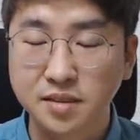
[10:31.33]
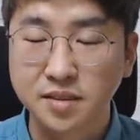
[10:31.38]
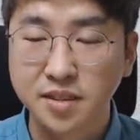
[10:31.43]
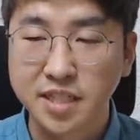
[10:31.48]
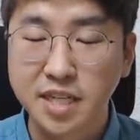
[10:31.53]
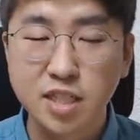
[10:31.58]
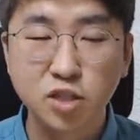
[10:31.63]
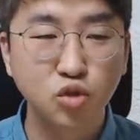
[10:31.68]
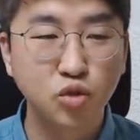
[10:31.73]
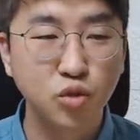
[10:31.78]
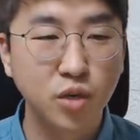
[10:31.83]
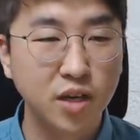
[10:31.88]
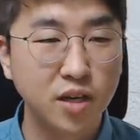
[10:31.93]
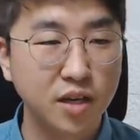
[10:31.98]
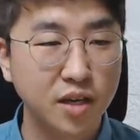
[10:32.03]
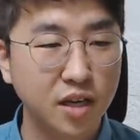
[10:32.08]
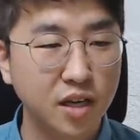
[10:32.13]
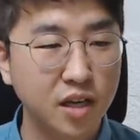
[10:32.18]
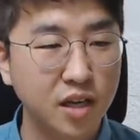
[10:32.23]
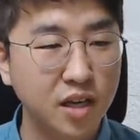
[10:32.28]
제일
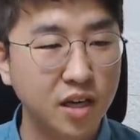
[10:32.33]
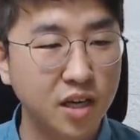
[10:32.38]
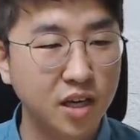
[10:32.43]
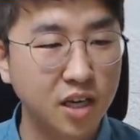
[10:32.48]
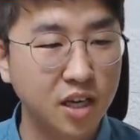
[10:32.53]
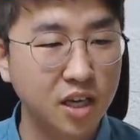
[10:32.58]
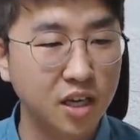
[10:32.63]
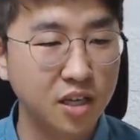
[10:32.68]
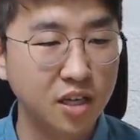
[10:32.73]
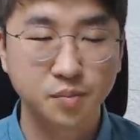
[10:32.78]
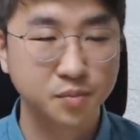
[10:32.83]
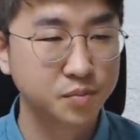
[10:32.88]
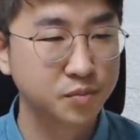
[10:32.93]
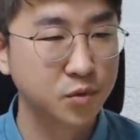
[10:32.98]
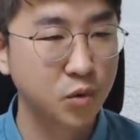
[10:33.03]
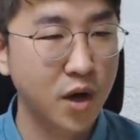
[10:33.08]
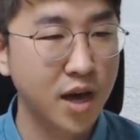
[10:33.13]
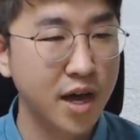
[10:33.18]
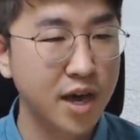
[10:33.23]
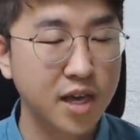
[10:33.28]
중요한 게
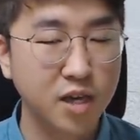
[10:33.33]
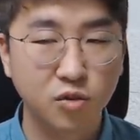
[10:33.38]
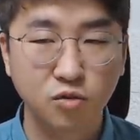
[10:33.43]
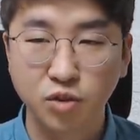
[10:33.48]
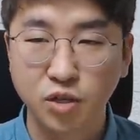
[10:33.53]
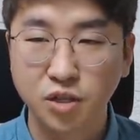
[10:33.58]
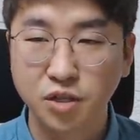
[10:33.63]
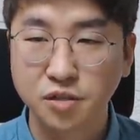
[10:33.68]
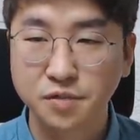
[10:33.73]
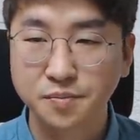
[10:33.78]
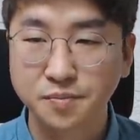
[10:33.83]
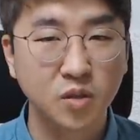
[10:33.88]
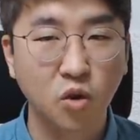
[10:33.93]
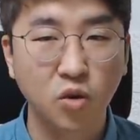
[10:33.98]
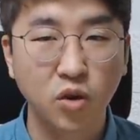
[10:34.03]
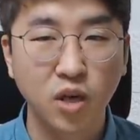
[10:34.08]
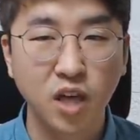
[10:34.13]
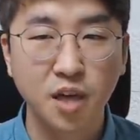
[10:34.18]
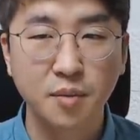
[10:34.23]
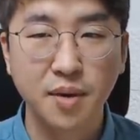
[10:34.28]
화이고요.
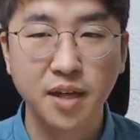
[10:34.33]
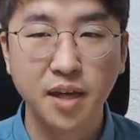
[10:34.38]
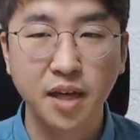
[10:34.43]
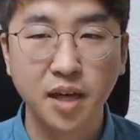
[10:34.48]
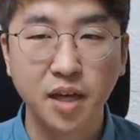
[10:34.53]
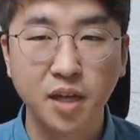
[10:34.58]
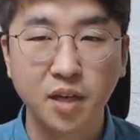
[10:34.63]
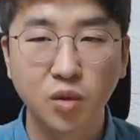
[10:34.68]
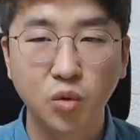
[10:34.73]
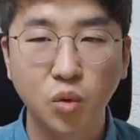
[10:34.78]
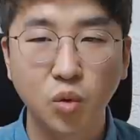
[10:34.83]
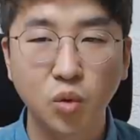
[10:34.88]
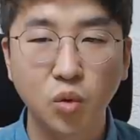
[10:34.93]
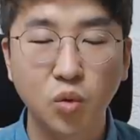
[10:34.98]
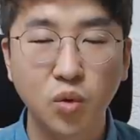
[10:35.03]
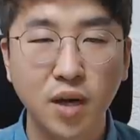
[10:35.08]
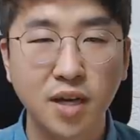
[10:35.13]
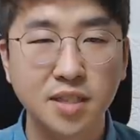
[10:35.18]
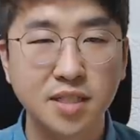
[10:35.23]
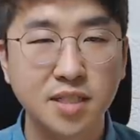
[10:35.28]
거기에 만약에
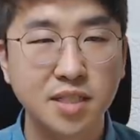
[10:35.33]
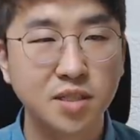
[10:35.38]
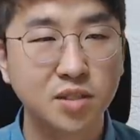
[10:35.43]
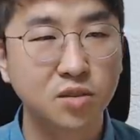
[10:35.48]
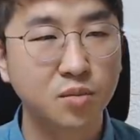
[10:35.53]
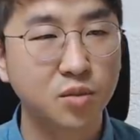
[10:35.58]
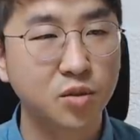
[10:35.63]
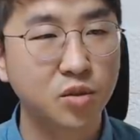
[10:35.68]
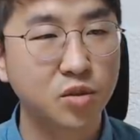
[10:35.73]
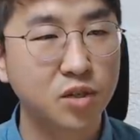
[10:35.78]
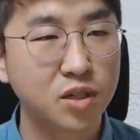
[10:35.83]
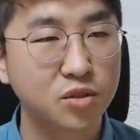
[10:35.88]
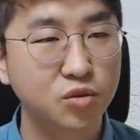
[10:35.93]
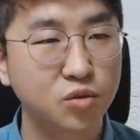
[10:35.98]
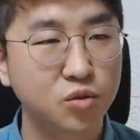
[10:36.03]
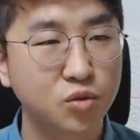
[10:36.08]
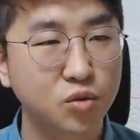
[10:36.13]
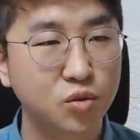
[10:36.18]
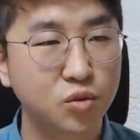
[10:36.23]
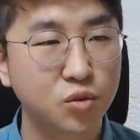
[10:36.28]
토까지 있어
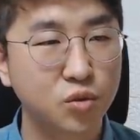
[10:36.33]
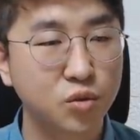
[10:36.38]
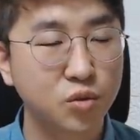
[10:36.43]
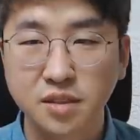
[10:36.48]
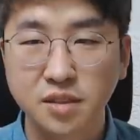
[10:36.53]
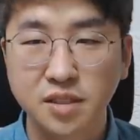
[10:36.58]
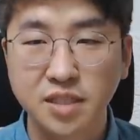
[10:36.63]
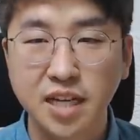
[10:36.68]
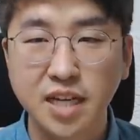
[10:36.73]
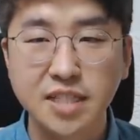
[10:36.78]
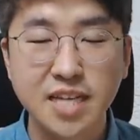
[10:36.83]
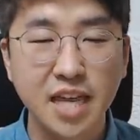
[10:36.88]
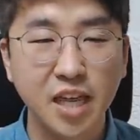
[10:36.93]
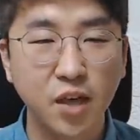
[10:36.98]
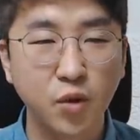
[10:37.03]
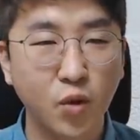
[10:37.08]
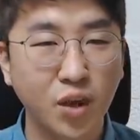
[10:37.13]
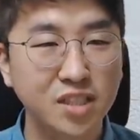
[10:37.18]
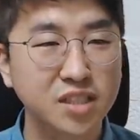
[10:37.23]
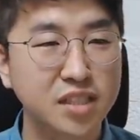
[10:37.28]
버려가지고
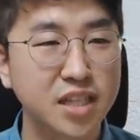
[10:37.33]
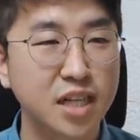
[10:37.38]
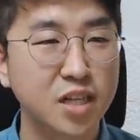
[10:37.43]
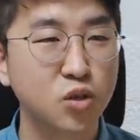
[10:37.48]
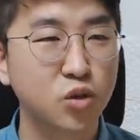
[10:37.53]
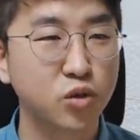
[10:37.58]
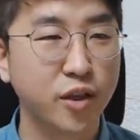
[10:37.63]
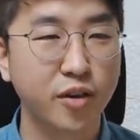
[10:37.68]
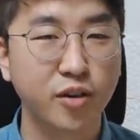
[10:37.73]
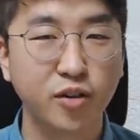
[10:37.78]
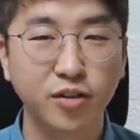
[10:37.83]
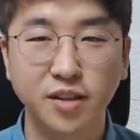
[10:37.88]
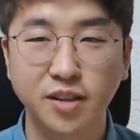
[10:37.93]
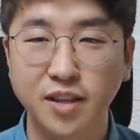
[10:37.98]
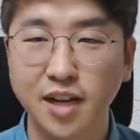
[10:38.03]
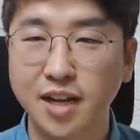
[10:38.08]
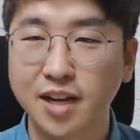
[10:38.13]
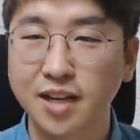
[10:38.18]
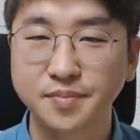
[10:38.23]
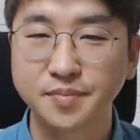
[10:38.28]
재생 관살로 되어
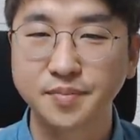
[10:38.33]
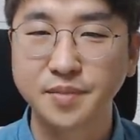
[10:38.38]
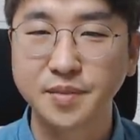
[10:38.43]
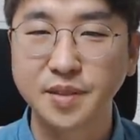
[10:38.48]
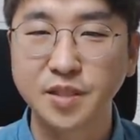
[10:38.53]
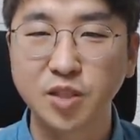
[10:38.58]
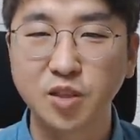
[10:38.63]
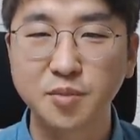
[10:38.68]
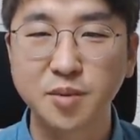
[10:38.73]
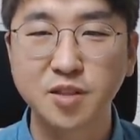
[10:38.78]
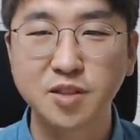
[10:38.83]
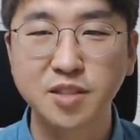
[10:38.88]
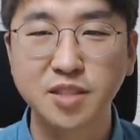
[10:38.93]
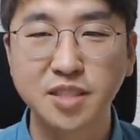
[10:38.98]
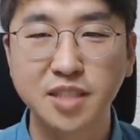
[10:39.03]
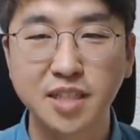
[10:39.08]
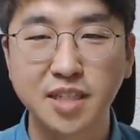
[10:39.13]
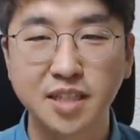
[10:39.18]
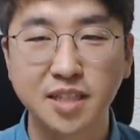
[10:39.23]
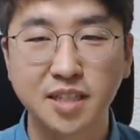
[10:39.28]
있다. 음, 이러면은
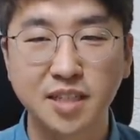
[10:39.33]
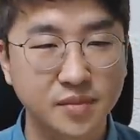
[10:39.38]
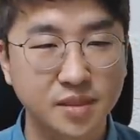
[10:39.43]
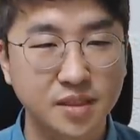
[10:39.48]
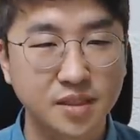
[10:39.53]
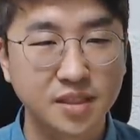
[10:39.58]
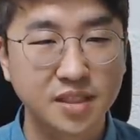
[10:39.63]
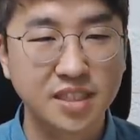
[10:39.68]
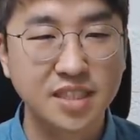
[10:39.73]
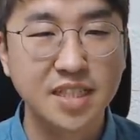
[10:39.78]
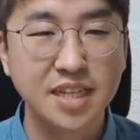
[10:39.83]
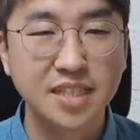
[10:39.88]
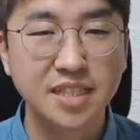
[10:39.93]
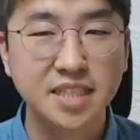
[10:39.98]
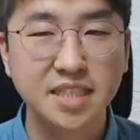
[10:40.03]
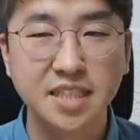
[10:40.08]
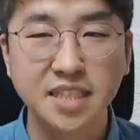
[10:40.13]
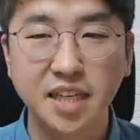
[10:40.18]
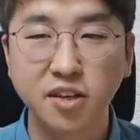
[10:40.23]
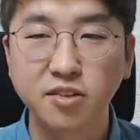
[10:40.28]
이제
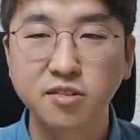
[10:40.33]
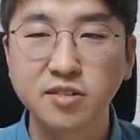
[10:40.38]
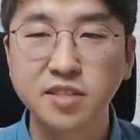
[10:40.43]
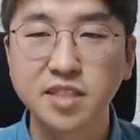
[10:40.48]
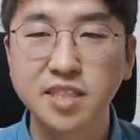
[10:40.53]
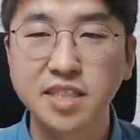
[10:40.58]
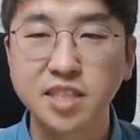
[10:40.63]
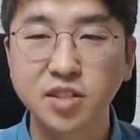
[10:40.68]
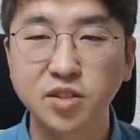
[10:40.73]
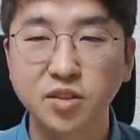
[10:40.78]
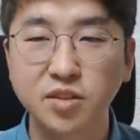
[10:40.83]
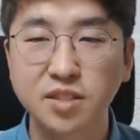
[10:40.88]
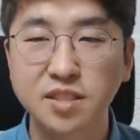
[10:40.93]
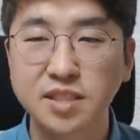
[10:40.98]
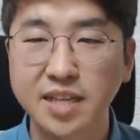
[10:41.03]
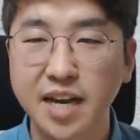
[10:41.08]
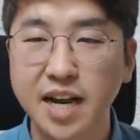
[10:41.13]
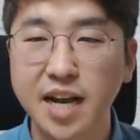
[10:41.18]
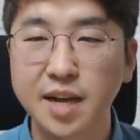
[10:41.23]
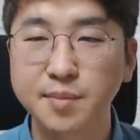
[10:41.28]
지나치게
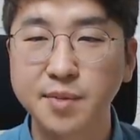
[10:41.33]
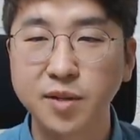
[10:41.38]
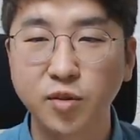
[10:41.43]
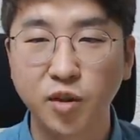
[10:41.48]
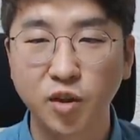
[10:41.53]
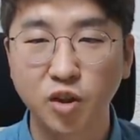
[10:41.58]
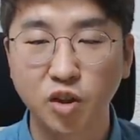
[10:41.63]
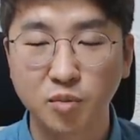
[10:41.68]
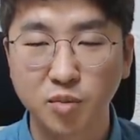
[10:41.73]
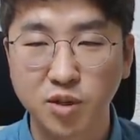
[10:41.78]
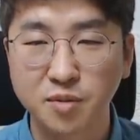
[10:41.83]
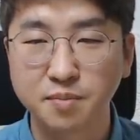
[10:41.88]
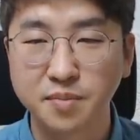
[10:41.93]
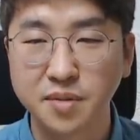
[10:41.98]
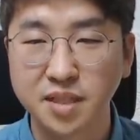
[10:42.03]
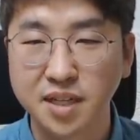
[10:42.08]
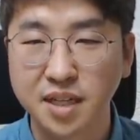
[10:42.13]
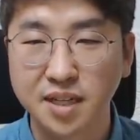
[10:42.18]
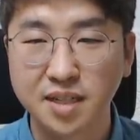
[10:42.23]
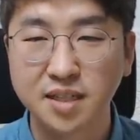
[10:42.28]
현실적인 사람이
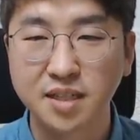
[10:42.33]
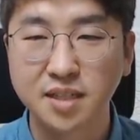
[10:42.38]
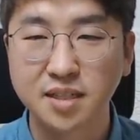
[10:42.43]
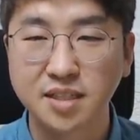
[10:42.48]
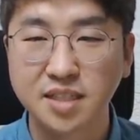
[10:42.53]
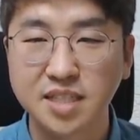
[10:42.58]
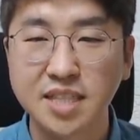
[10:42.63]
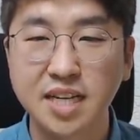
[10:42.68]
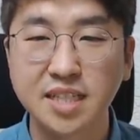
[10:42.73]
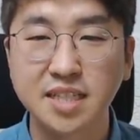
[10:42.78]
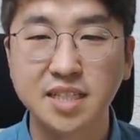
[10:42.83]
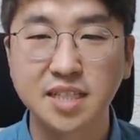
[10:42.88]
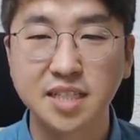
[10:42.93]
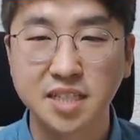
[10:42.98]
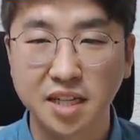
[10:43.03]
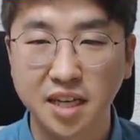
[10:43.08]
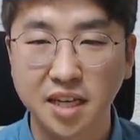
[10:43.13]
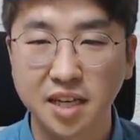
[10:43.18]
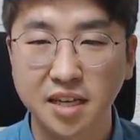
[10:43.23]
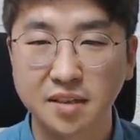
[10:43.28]
되어버립니다.
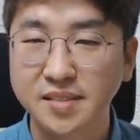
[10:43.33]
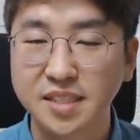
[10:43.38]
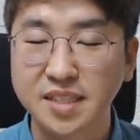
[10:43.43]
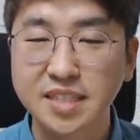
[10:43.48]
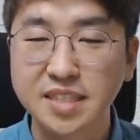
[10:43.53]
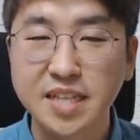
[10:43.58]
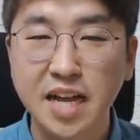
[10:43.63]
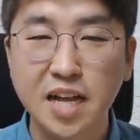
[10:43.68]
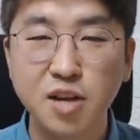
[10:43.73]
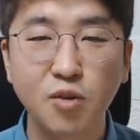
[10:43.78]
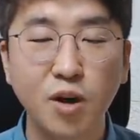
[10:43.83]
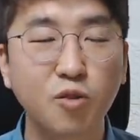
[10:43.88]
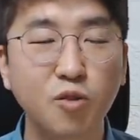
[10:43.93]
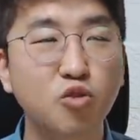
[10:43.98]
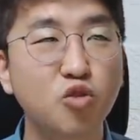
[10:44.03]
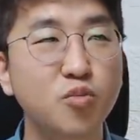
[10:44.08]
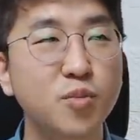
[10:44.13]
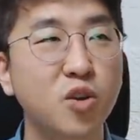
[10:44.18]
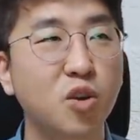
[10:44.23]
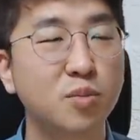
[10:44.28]
지나치게. 이상과
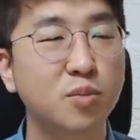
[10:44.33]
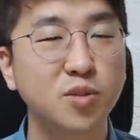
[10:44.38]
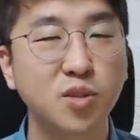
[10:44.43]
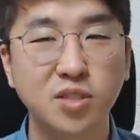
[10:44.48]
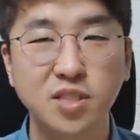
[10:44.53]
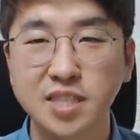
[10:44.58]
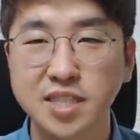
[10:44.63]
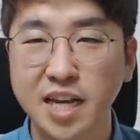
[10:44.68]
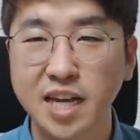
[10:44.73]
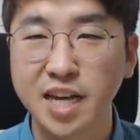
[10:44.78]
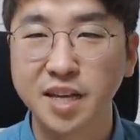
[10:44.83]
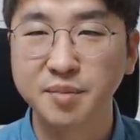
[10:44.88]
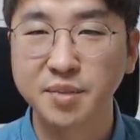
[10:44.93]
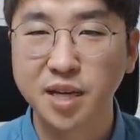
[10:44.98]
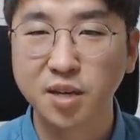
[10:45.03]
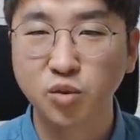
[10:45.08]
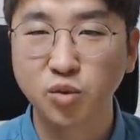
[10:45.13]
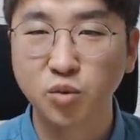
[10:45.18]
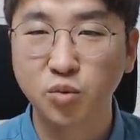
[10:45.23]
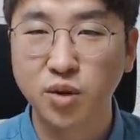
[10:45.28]
꿈이 없어진
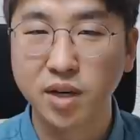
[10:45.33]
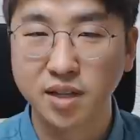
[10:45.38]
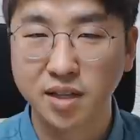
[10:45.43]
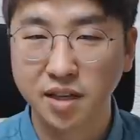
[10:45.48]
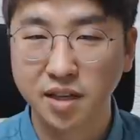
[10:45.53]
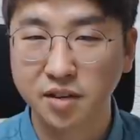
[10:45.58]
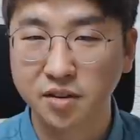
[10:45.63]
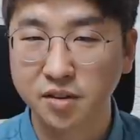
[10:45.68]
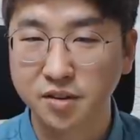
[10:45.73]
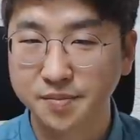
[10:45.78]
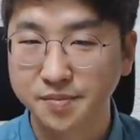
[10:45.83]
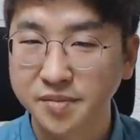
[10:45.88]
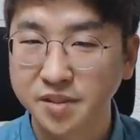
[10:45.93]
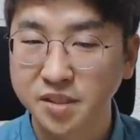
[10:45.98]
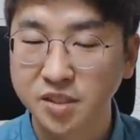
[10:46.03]
사람이랑 똑같아요.